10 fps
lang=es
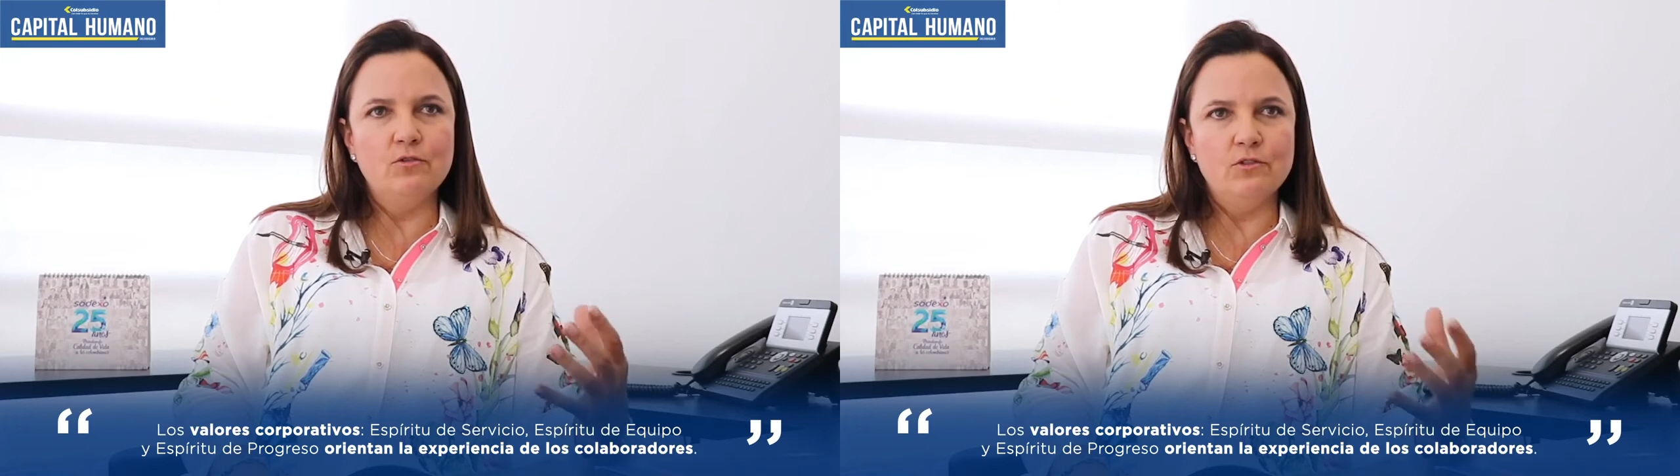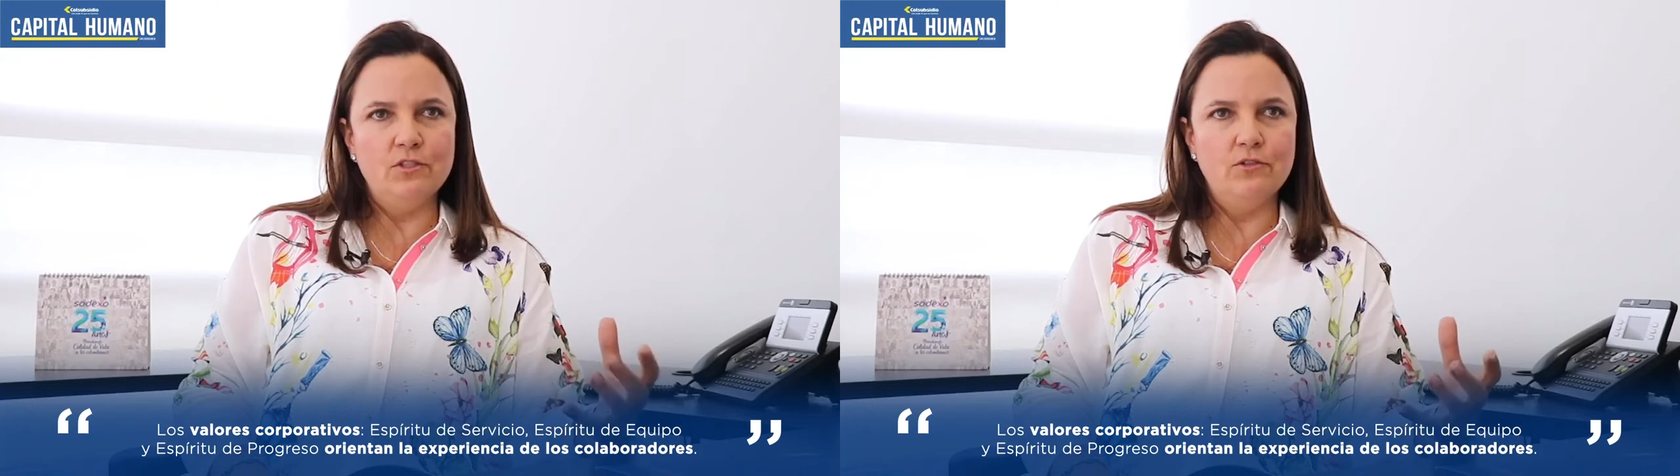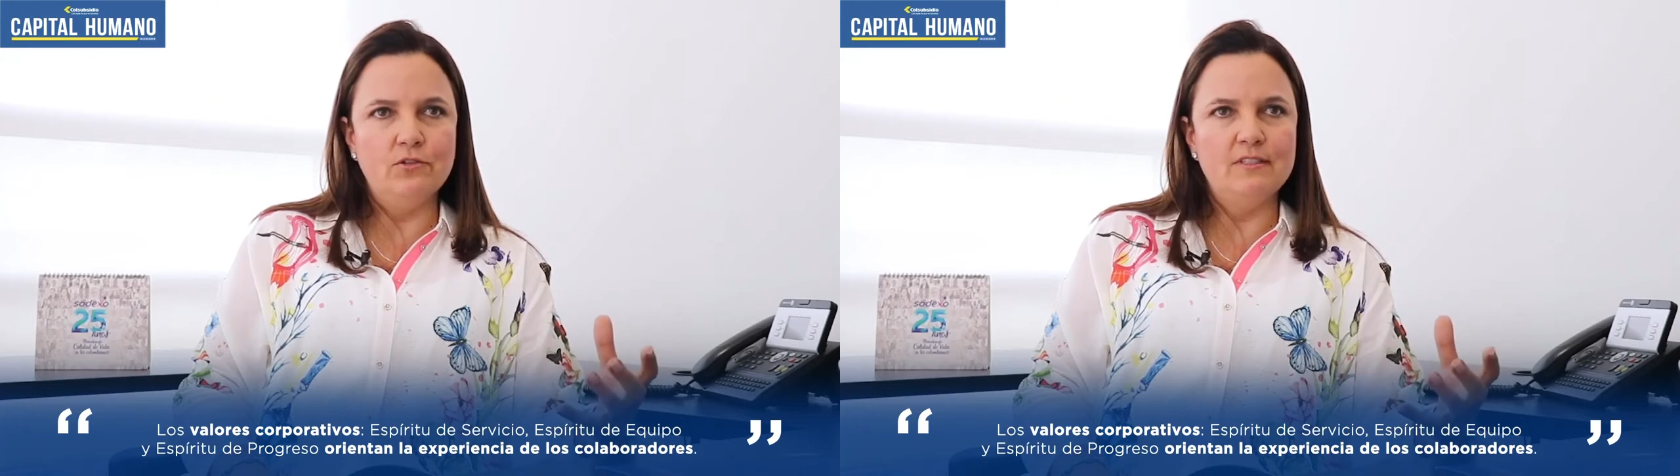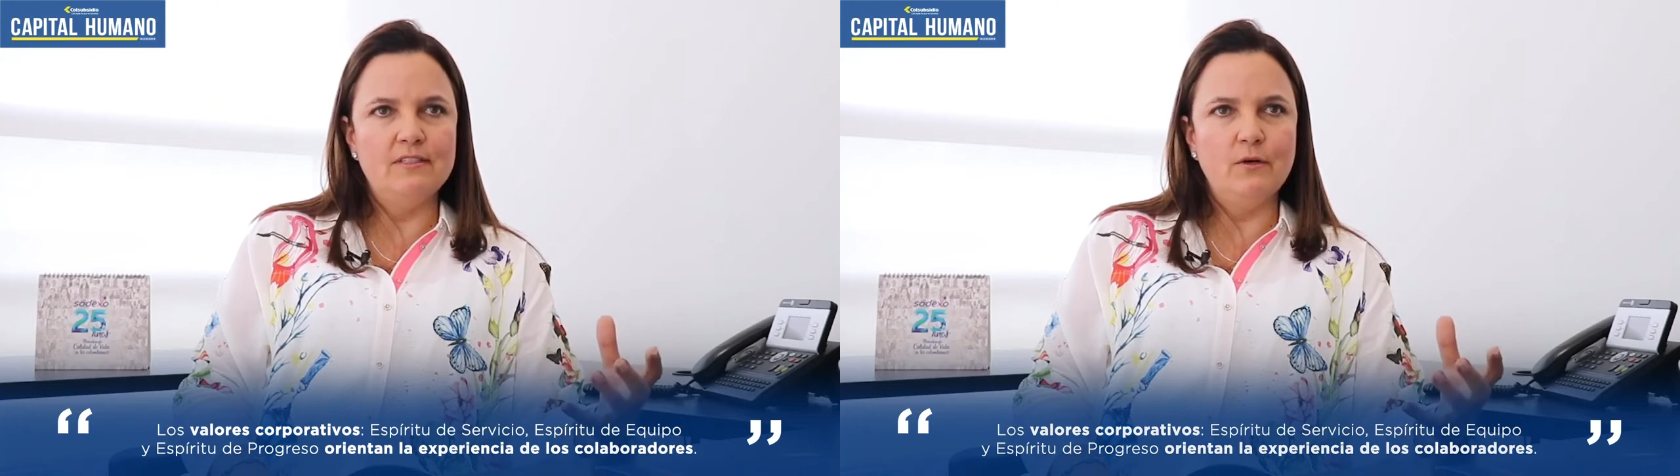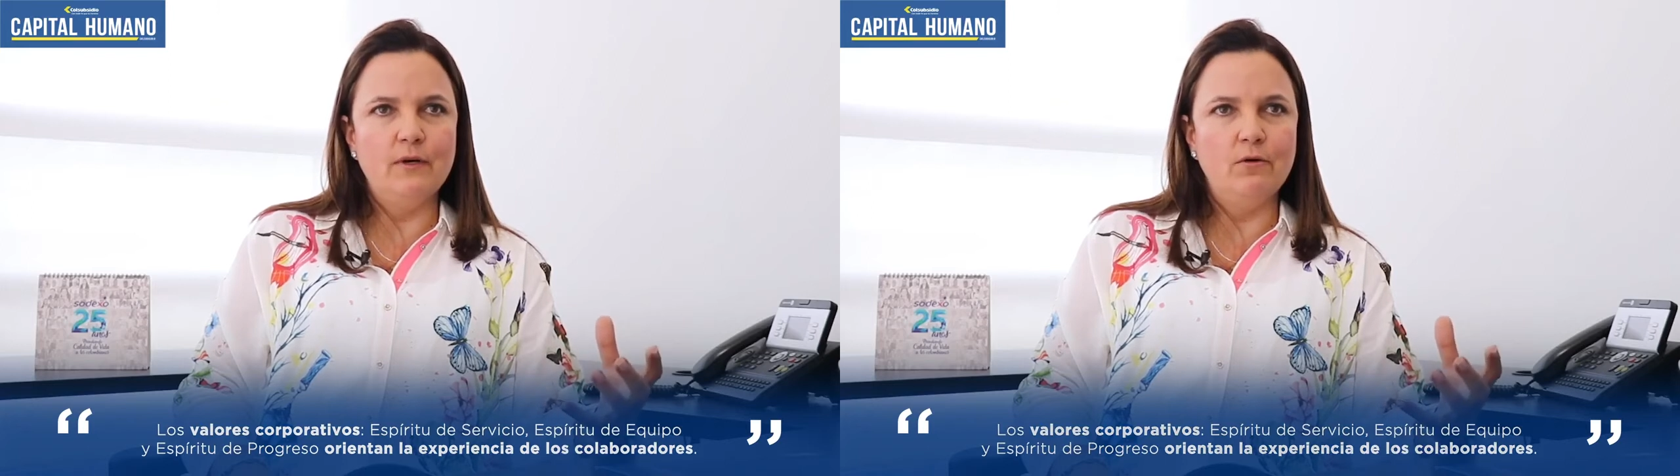condiciones de
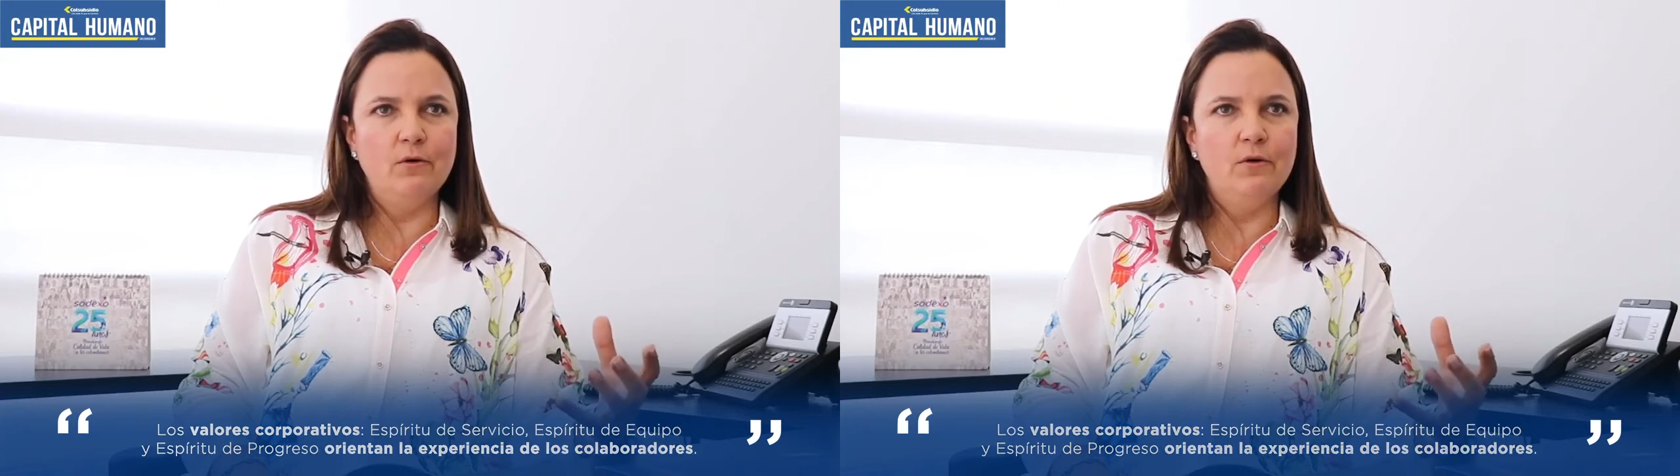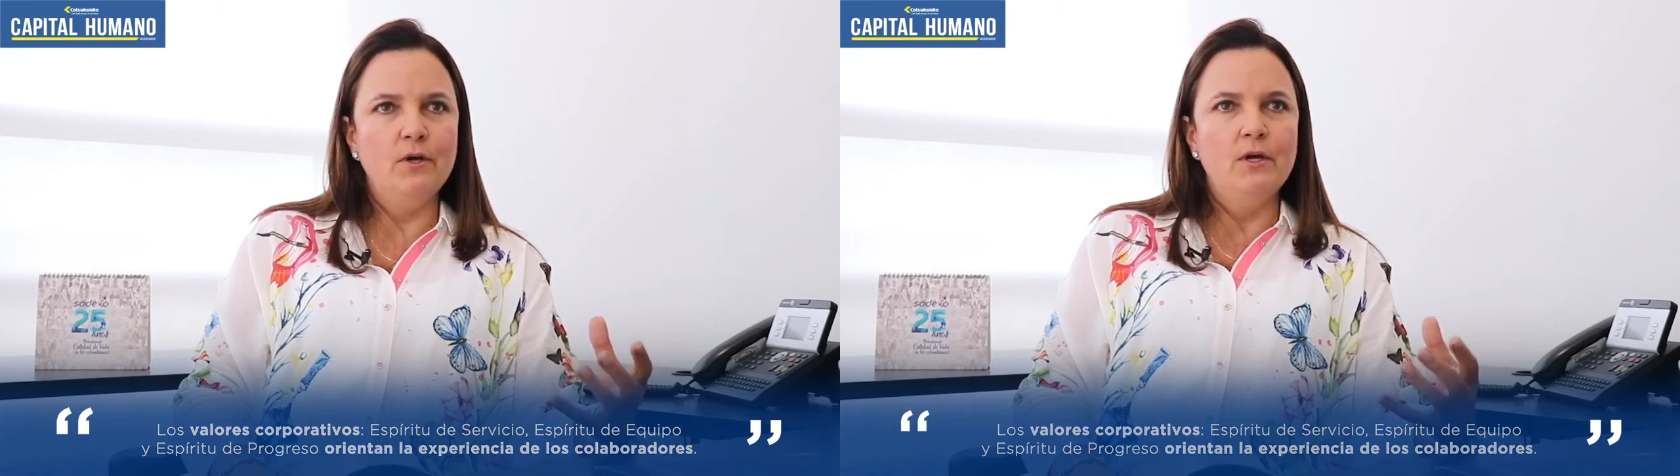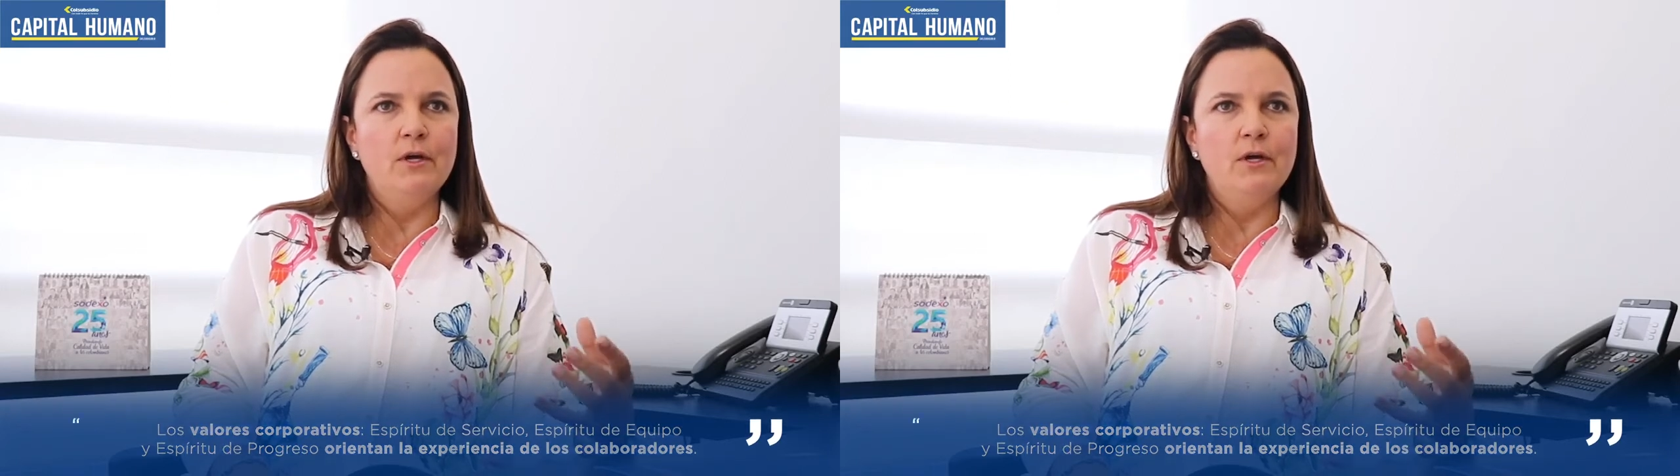trabajo